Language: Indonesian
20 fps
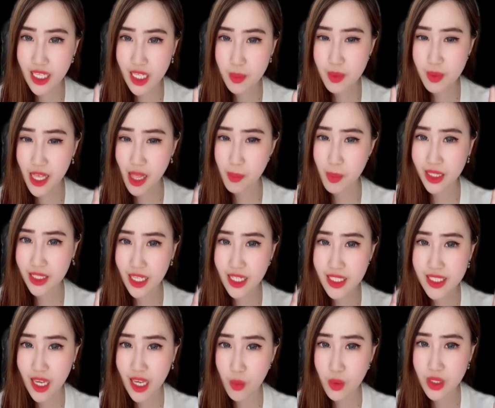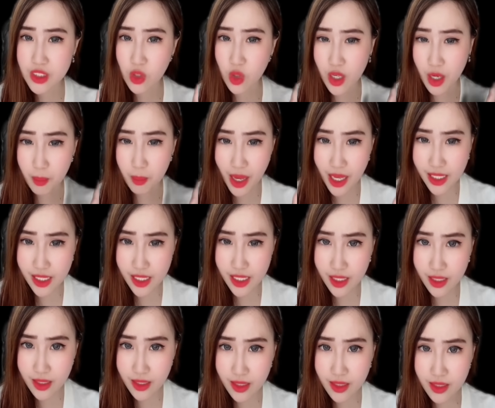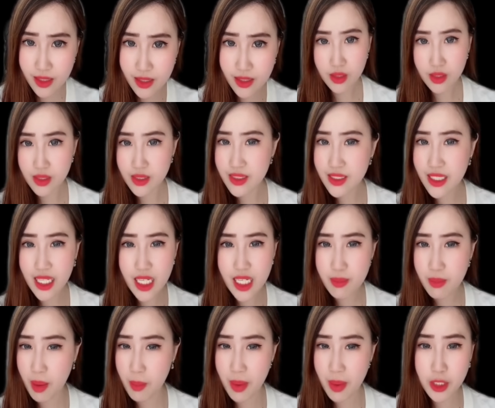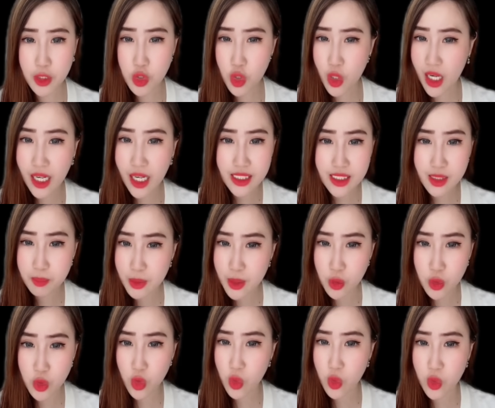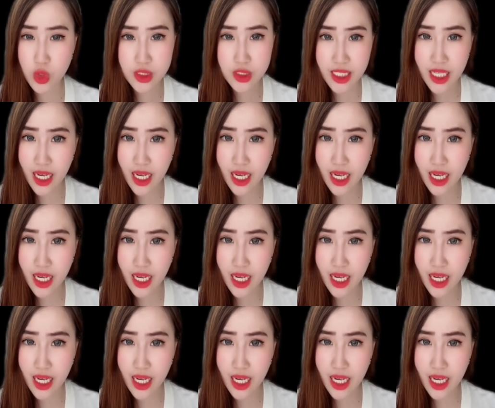menyelamatkan nyawa seorang bayi. Jadi mamanya juga nggak sempet untuk ngurusin